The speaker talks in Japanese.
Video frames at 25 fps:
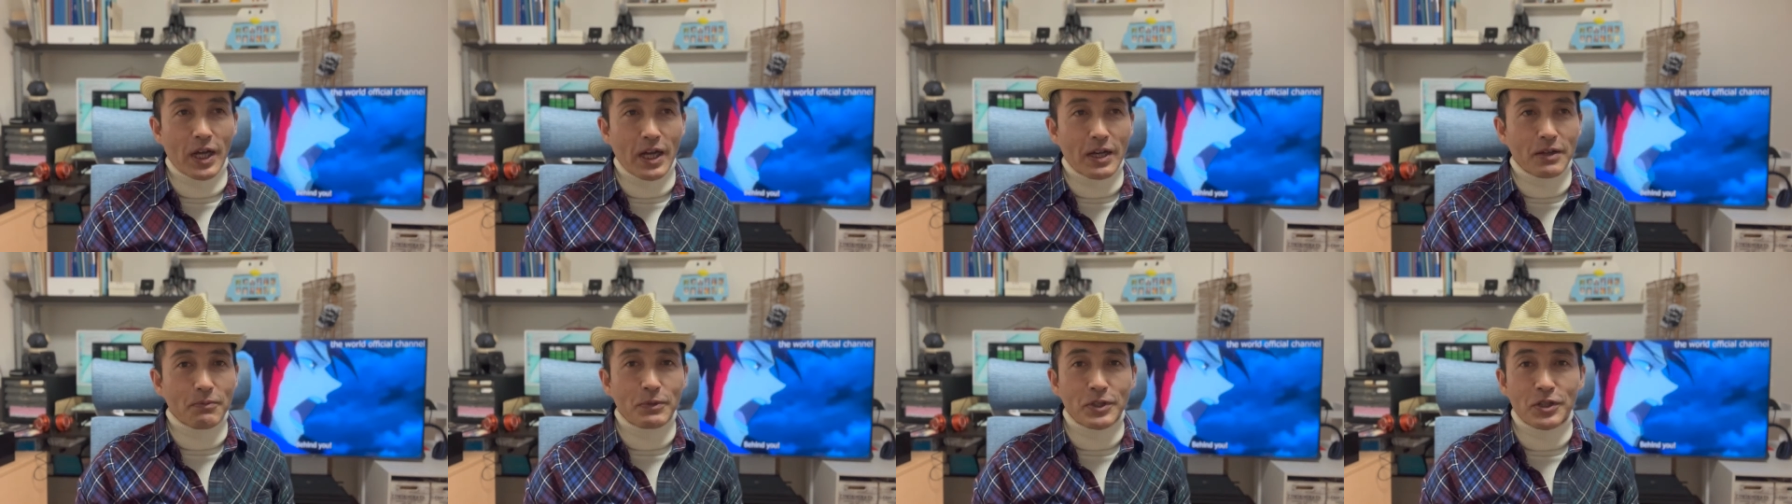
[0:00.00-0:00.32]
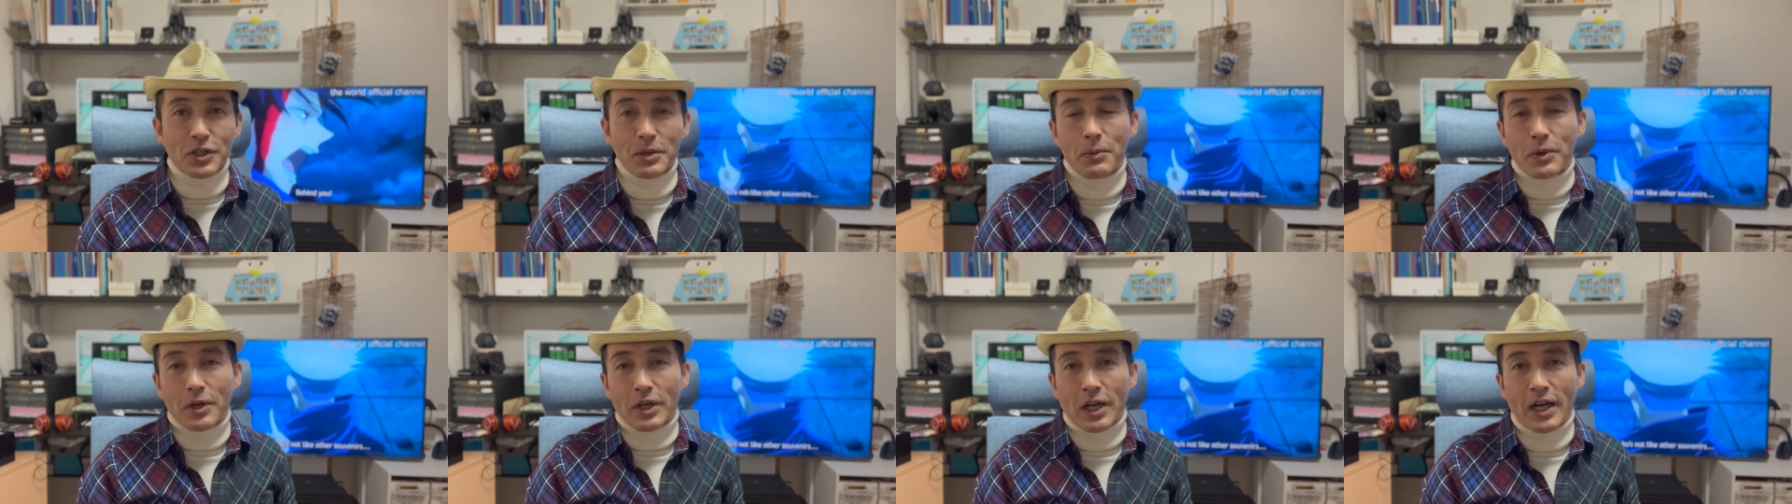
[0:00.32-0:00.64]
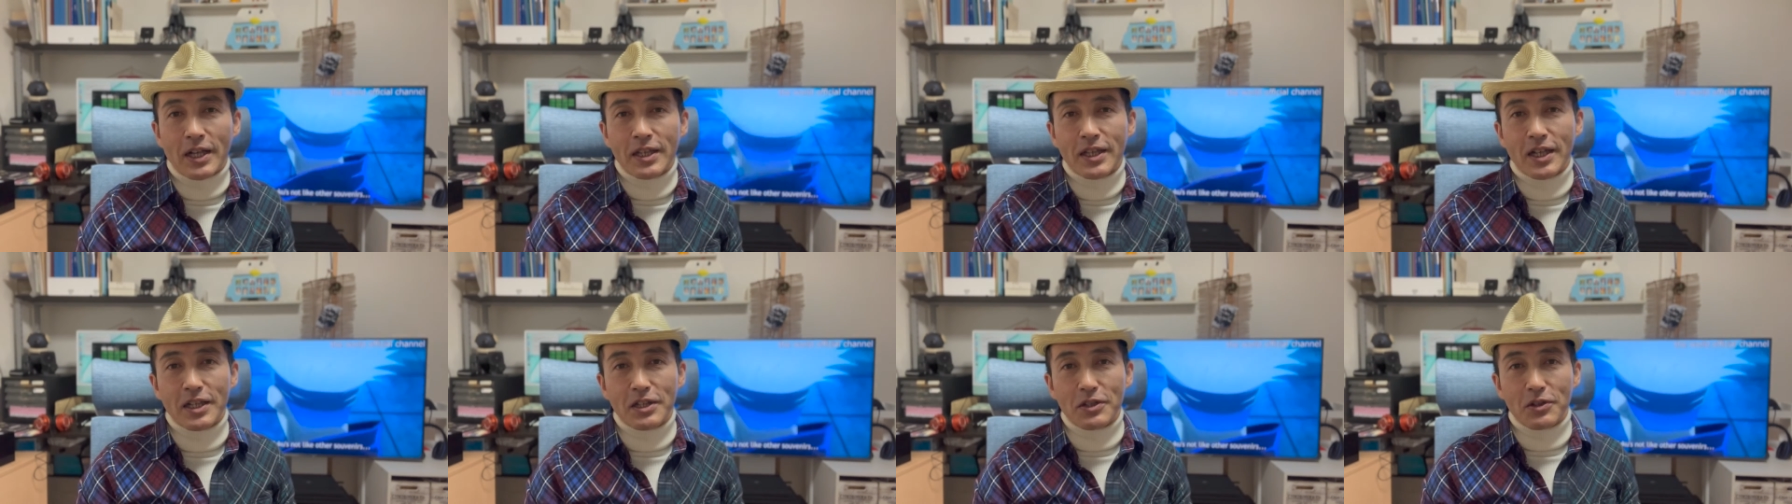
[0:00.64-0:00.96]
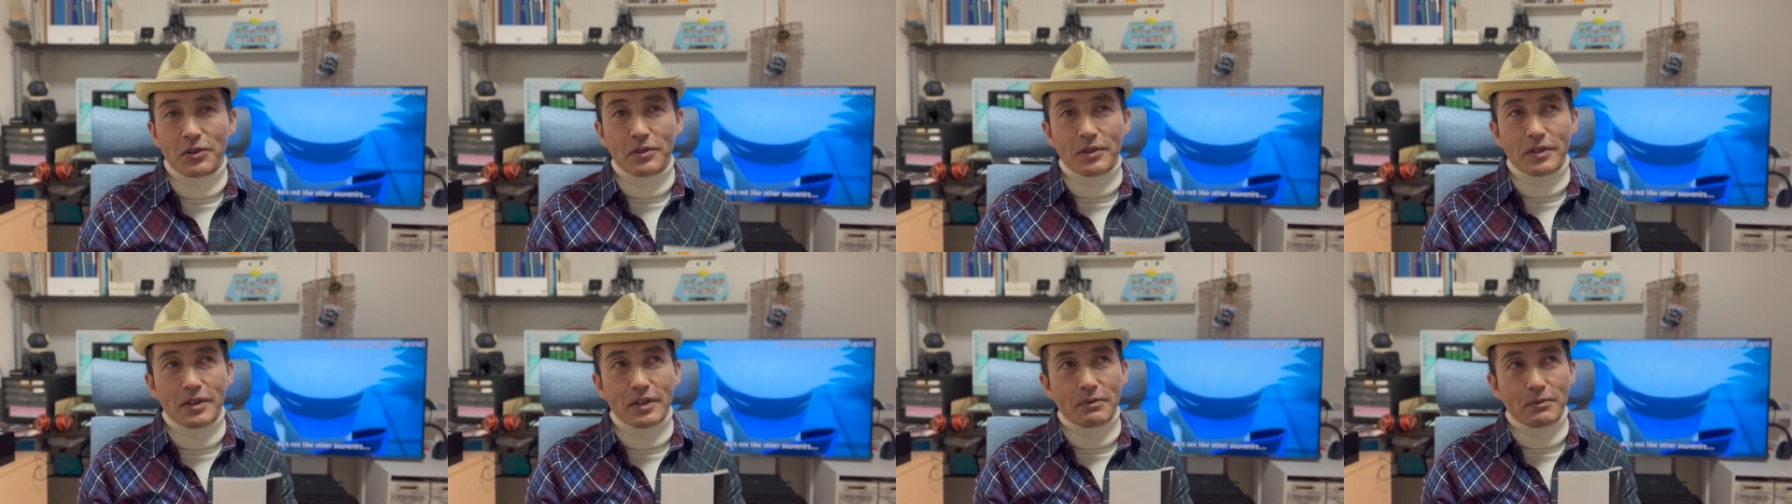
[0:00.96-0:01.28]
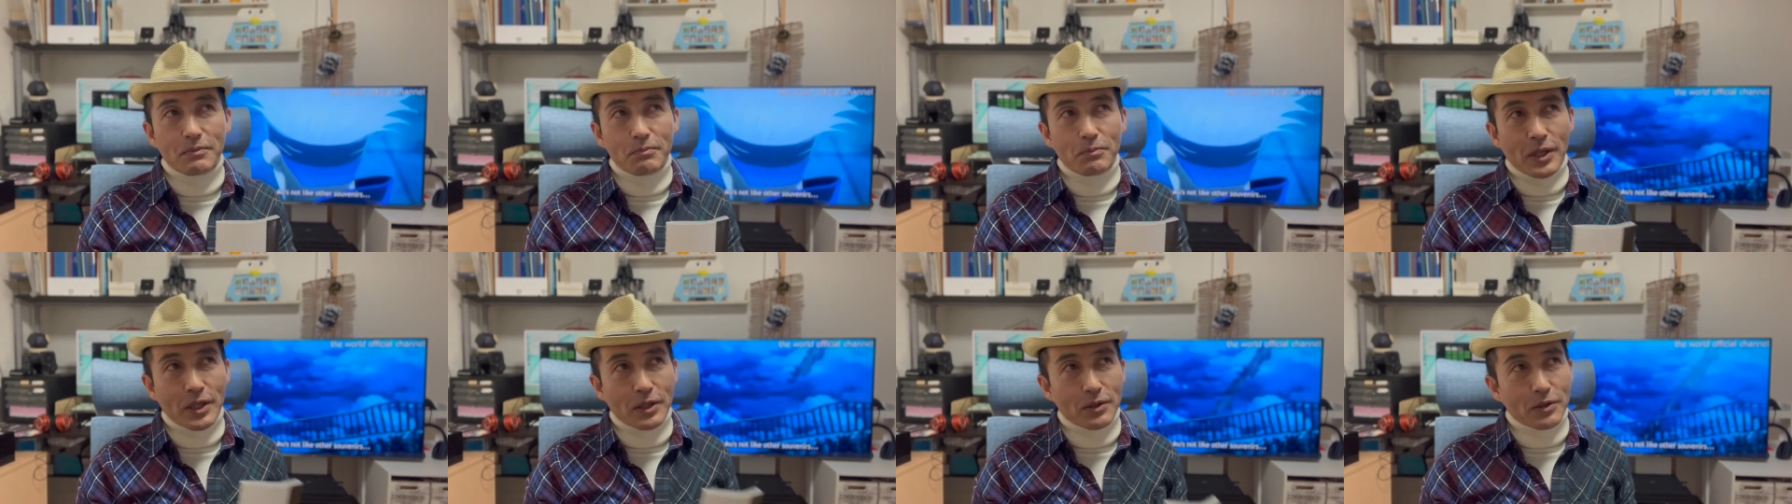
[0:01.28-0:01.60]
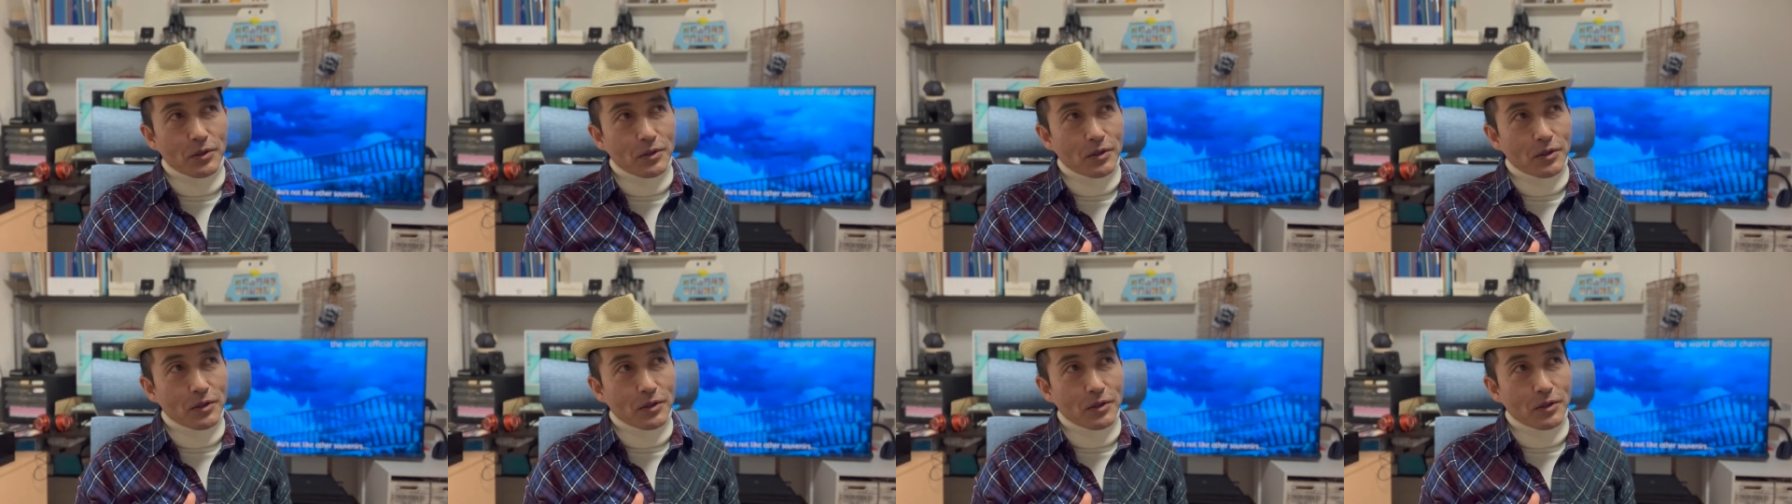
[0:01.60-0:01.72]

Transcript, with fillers: もうそれはもうかなりの、まあ、